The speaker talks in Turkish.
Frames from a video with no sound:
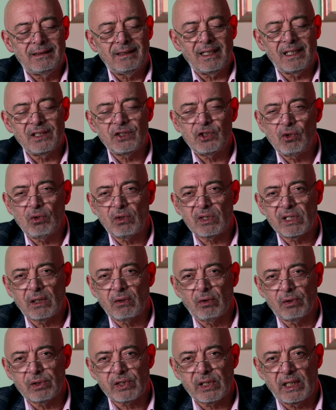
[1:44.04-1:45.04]
direnci
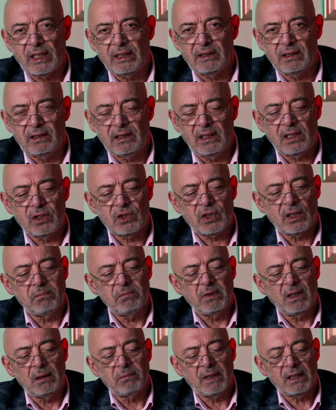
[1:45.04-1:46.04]
yüksek olsaydı
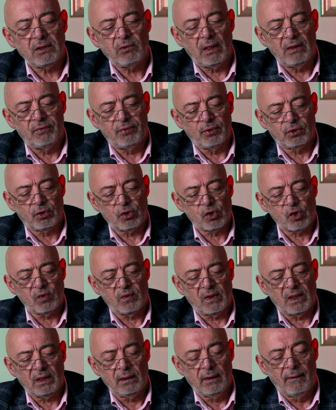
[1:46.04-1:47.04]
diyeceğim bir manuel
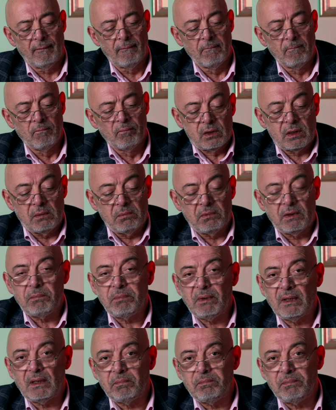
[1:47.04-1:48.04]
fokusu var.
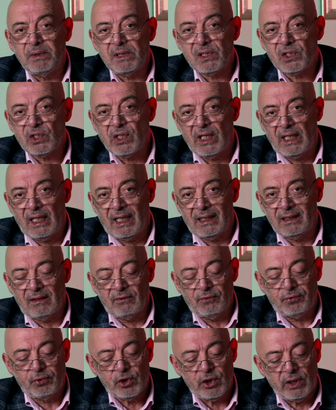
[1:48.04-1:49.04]
Şimdi bir biz
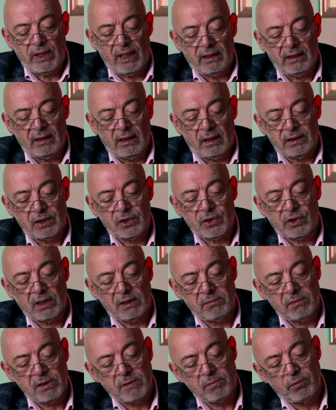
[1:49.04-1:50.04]
şeylerden, fujilerden
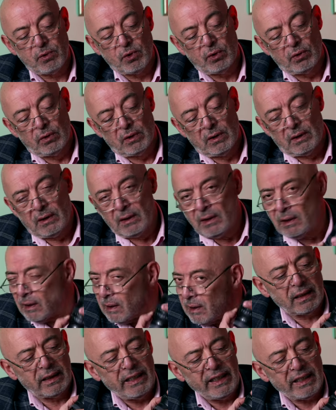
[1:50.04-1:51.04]
alıştığımız bu
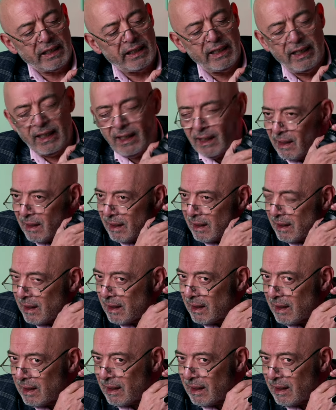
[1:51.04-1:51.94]
klikli